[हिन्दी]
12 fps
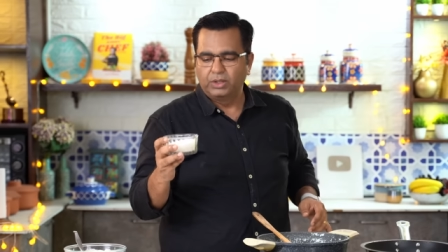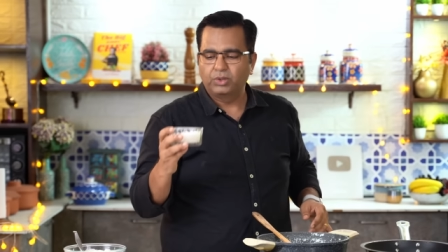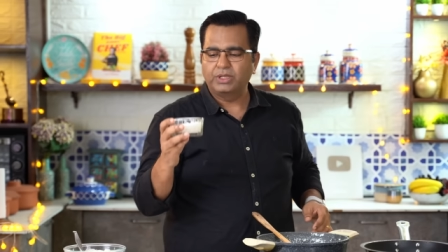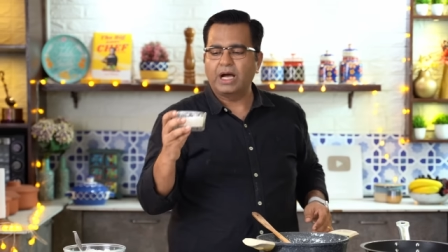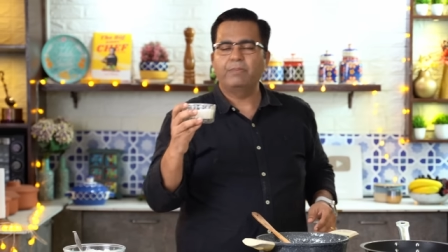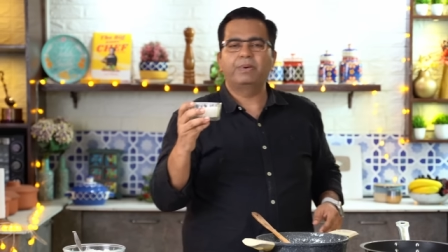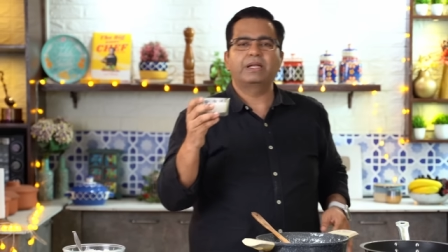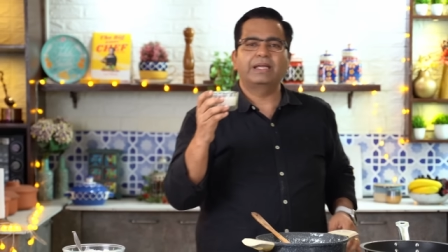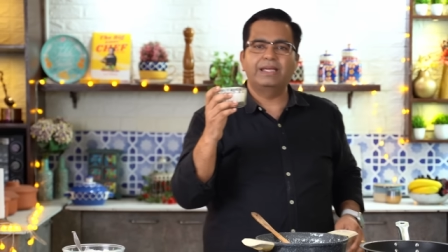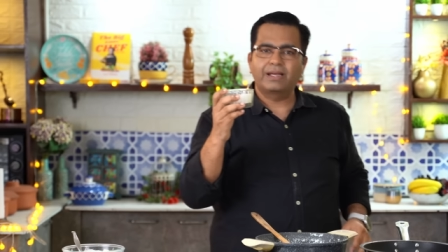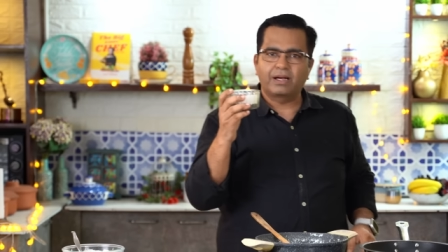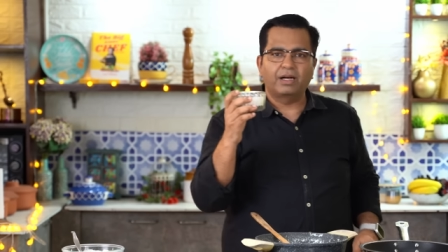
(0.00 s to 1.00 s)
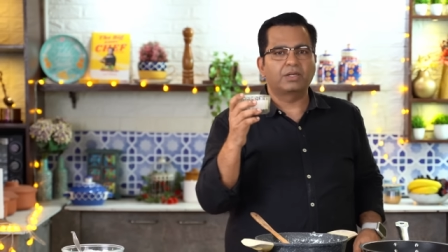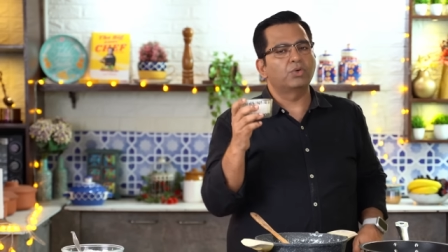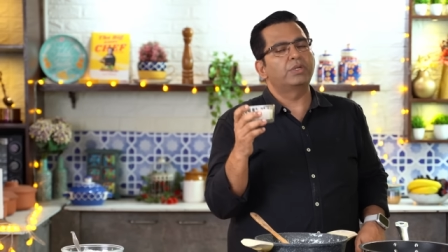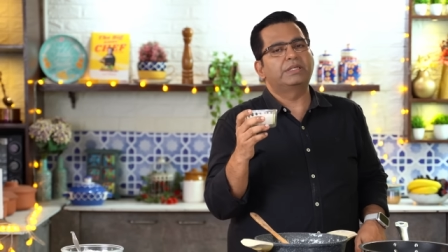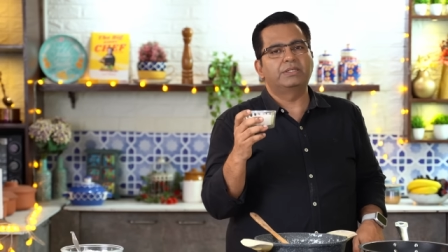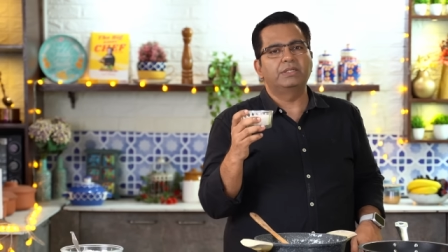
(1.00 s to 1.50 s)
तो यहाँ पर एक
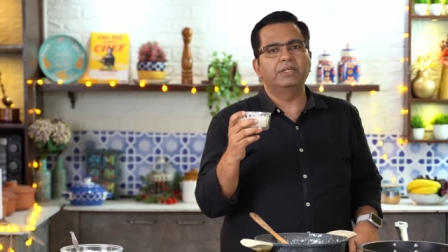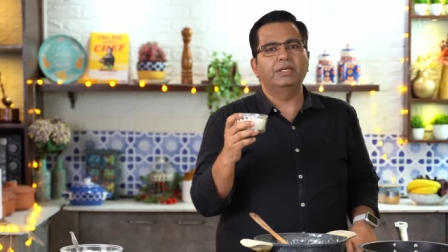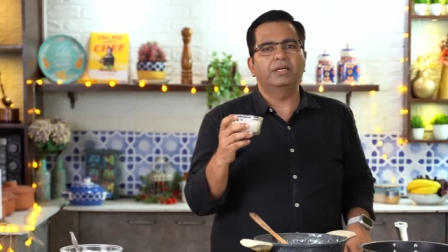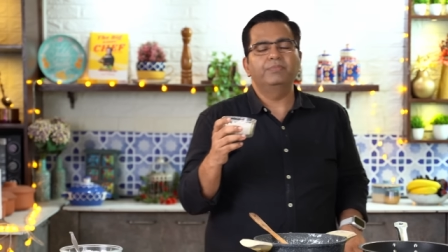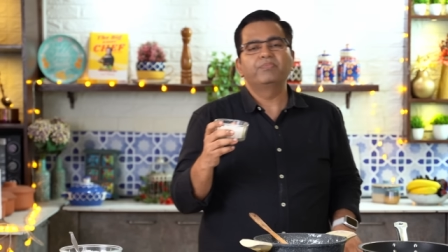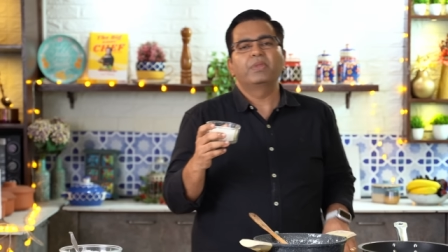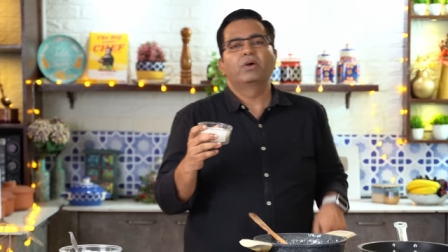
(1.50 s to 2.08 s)
कटोरी चीनी है